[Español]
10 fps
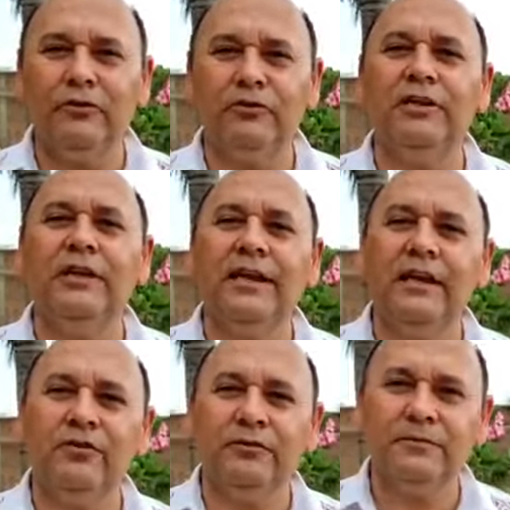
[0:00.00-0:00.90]
nos
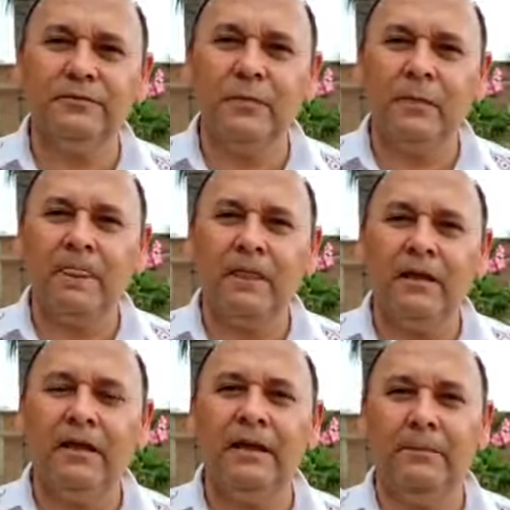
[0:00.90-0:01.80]
siguieron
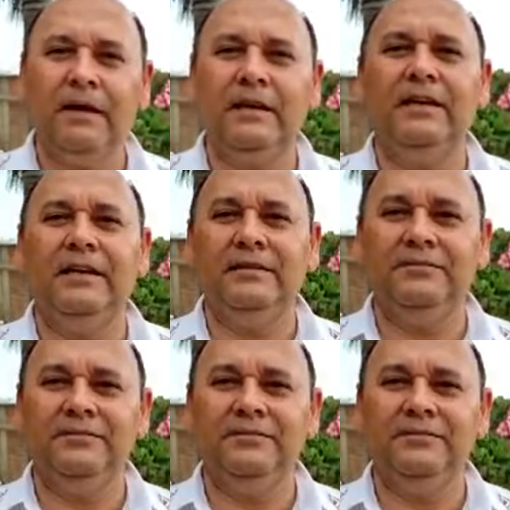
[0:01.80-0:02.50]
en la página,